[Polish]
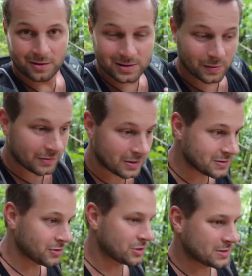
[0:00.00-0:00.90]
Niesamowite
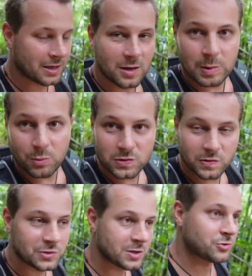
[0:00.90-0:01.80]
jest to, że z takich
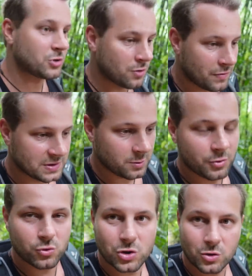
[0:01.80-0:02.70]
bambusów można przygotowywać
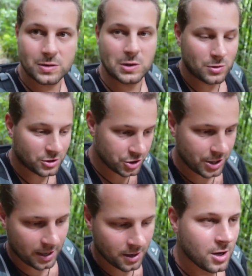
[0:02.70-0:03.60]
sobie różnego rodzaju
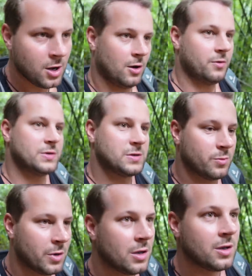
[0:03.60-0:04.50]
naczynia. One
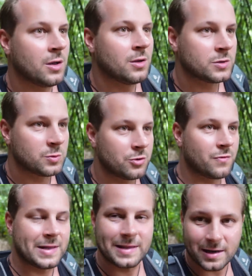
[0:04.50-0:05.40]
są
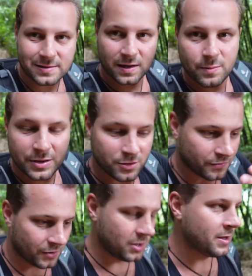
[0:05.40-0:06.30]
zbudowane tak
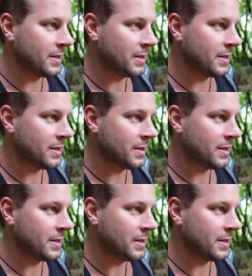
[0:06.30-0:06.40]
segmentowo,